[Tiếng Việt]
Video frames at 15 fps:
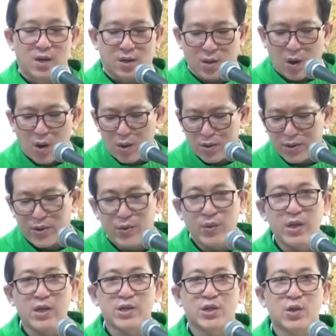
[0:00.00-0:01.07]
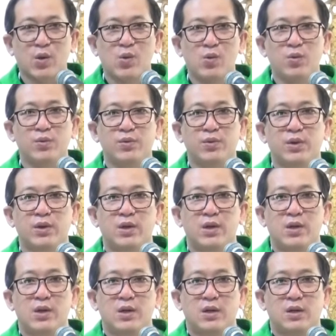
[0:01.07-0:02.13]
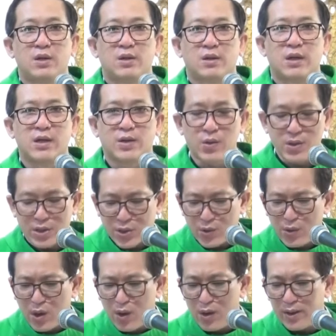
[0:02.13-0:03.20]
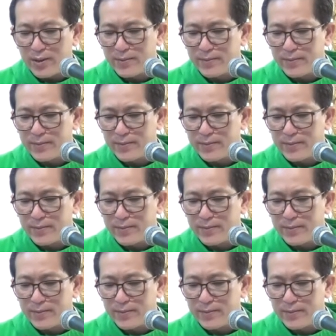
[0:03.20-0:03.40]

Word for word: Còn Chúa Giêsu thì Chúa Giêsu nói